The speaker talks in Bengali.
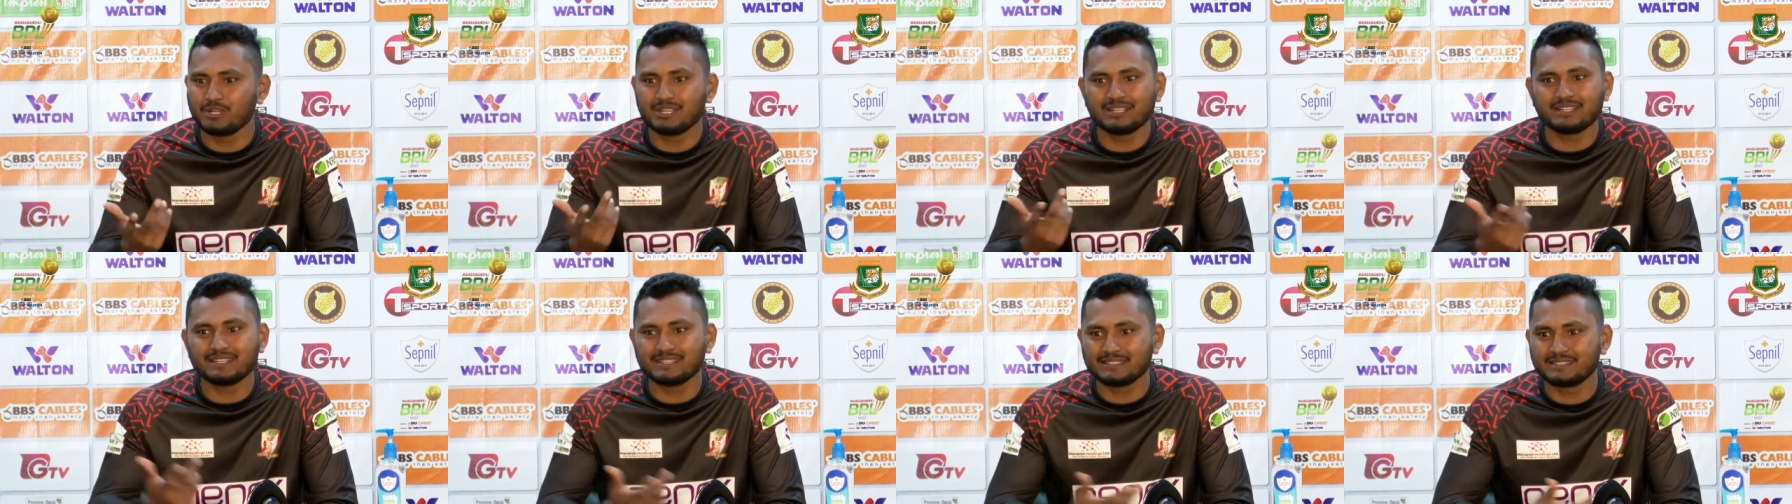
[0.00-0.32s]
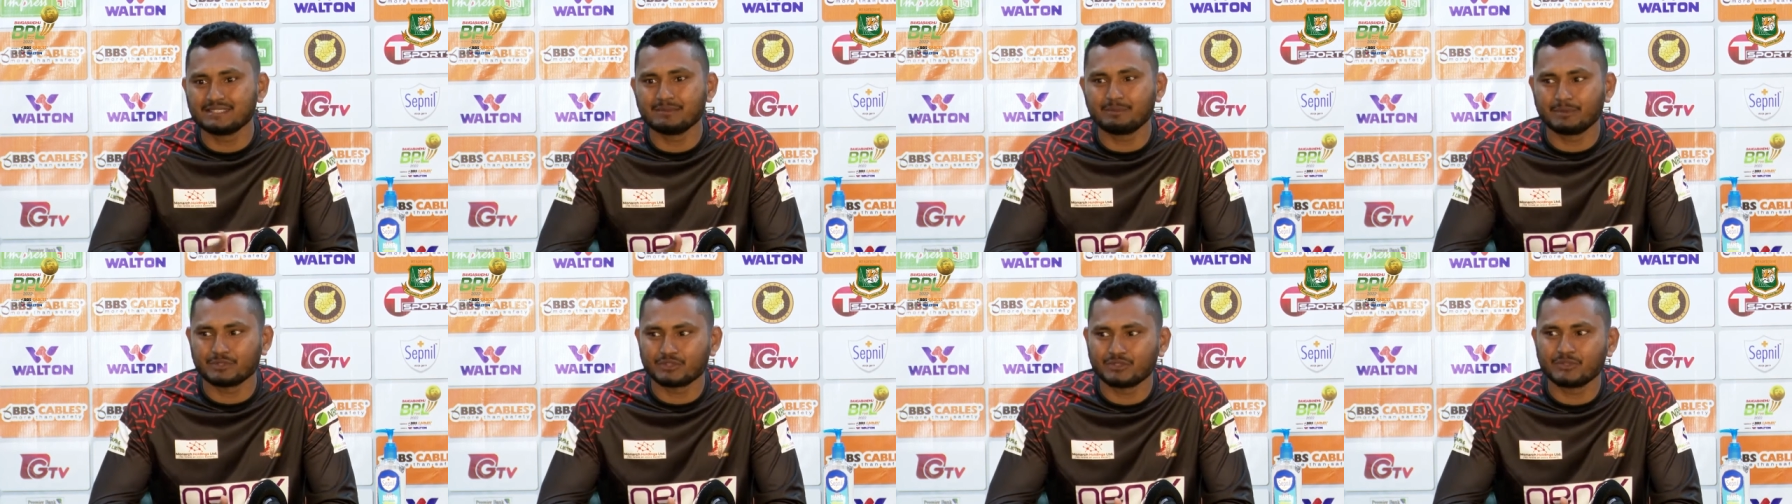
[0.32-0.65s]
বলার
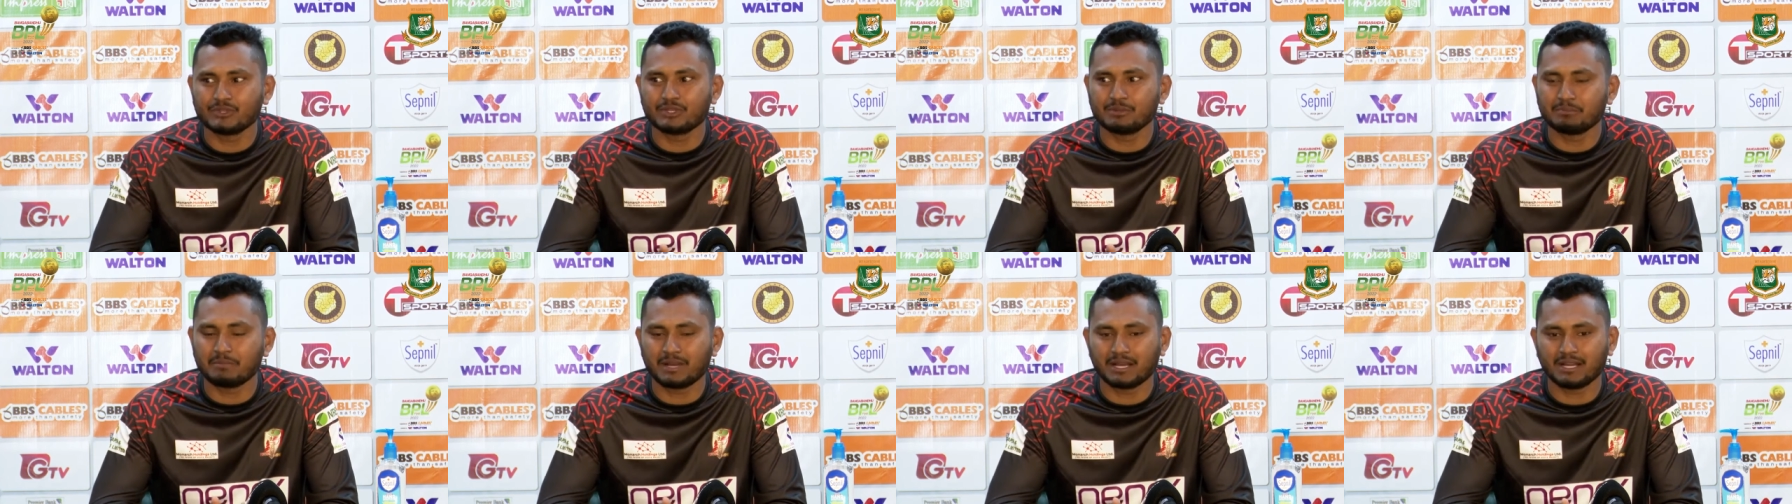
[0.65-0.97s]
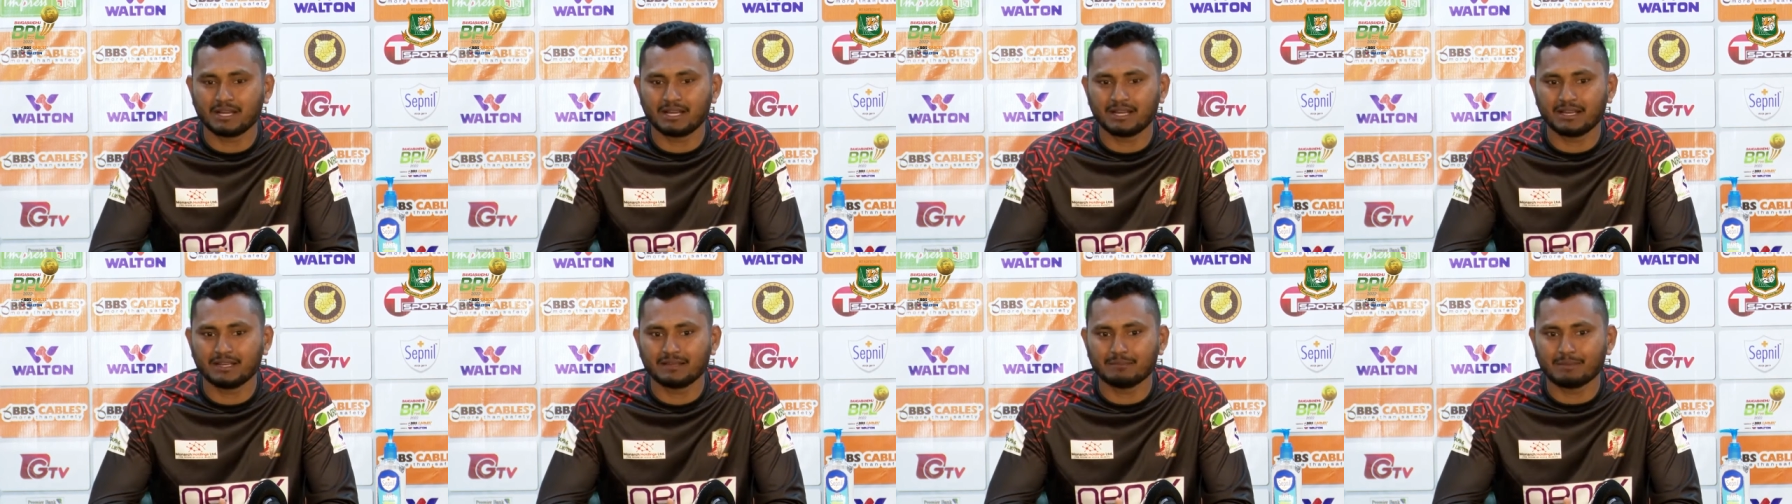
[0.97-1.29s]
আছে
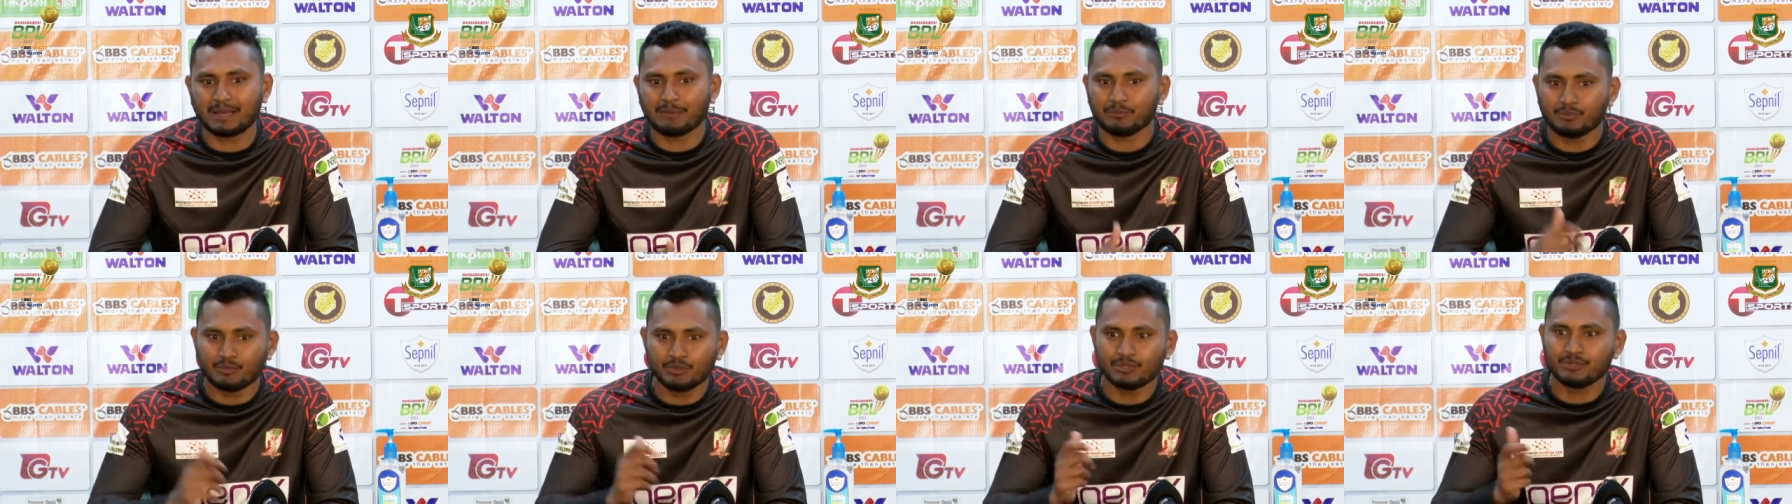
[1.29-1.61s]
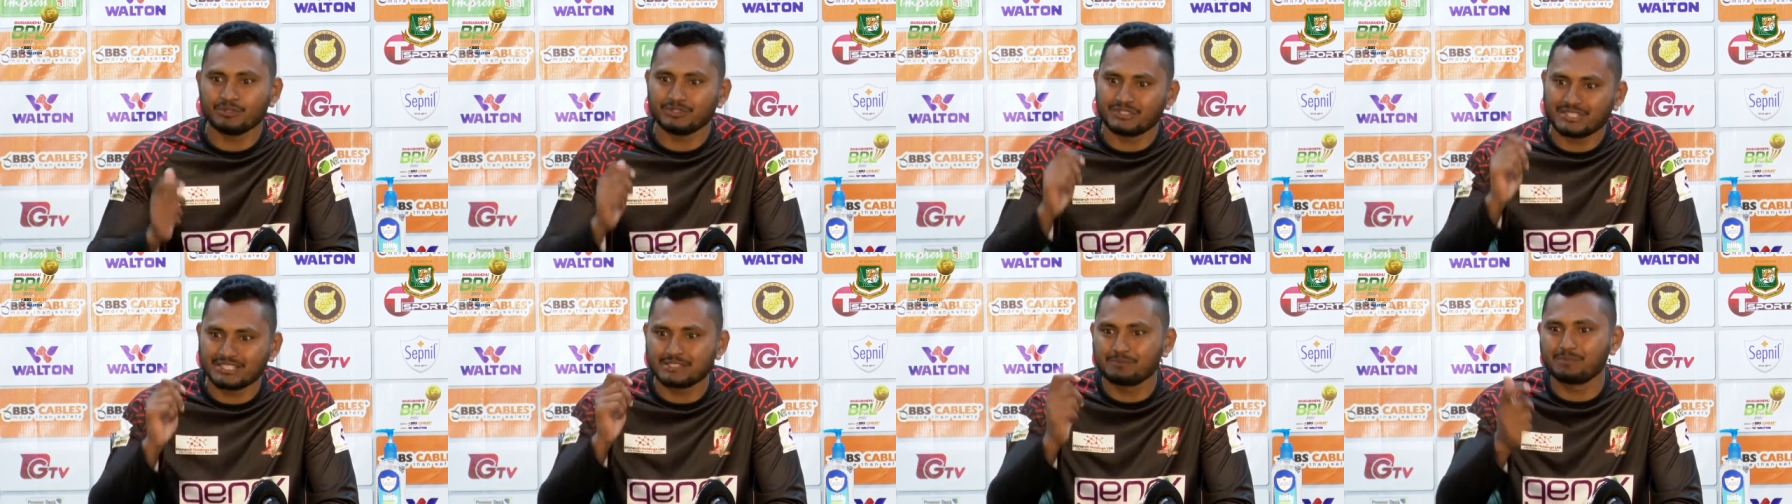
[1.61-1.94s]
আমি মনে
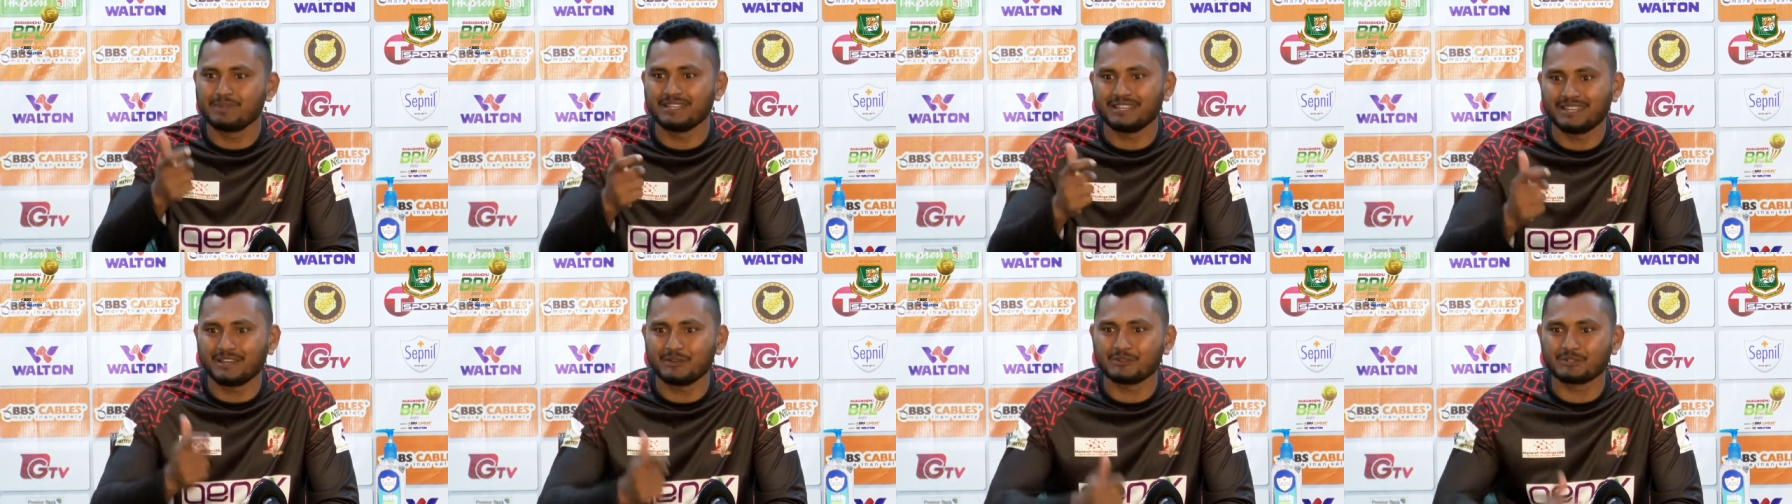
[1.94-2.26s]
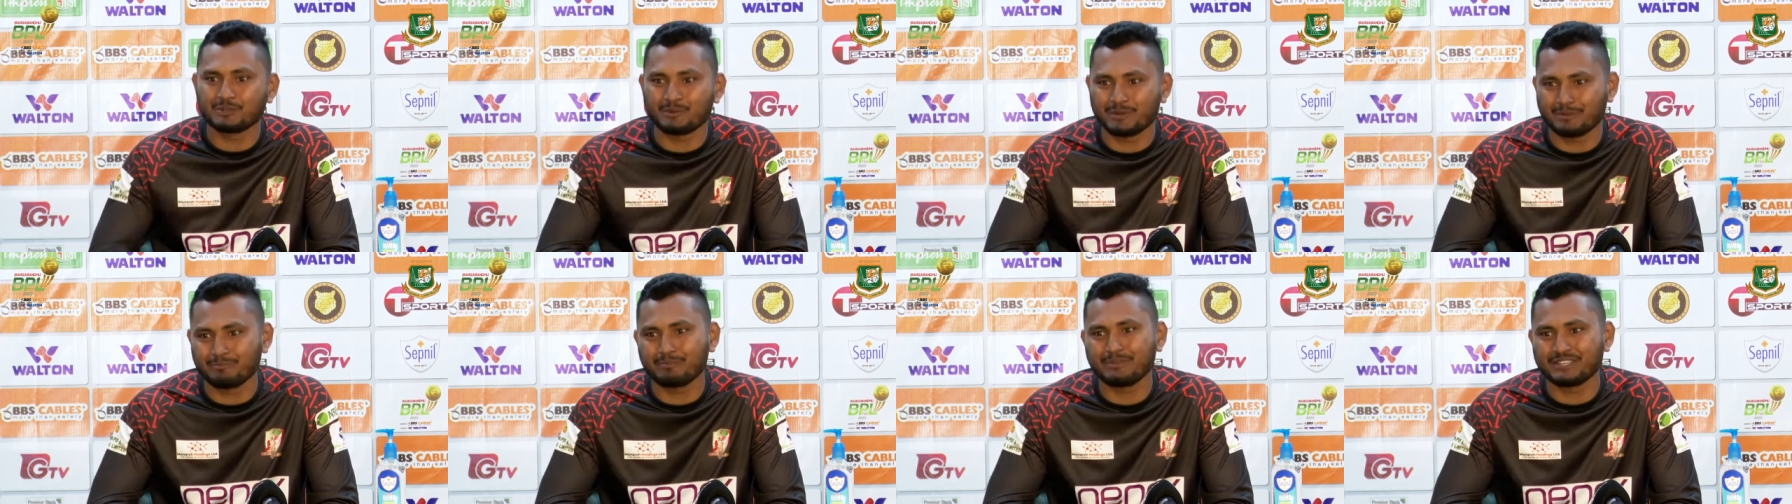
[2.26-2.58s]
করছি স্পিনটা ওই
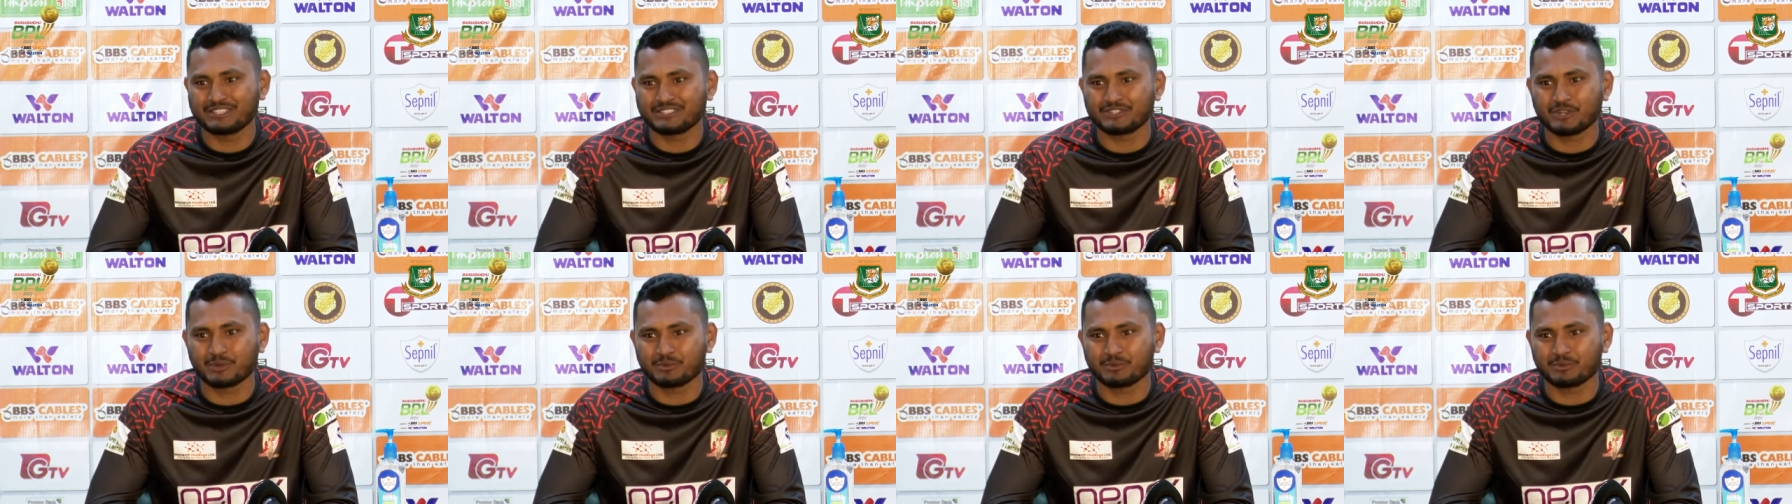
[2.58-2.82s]
সময় বেস্ট